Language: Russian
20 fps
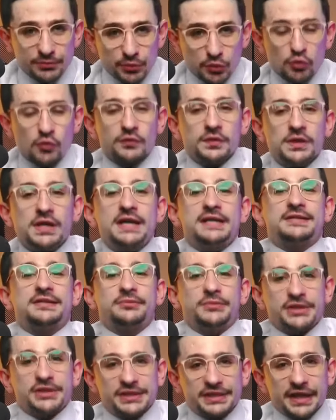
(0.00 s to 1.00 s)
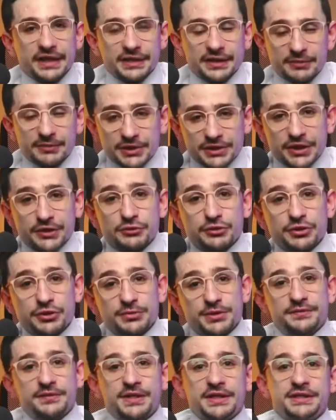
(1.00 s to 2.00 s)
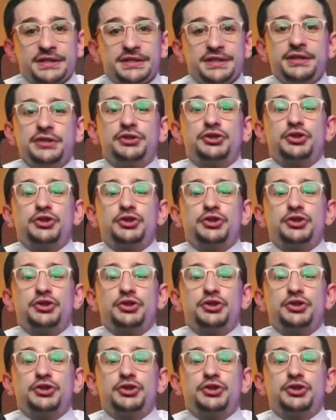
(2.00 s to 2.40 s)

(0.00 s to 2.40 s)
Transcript: про провластным изданиям, остающимся в России,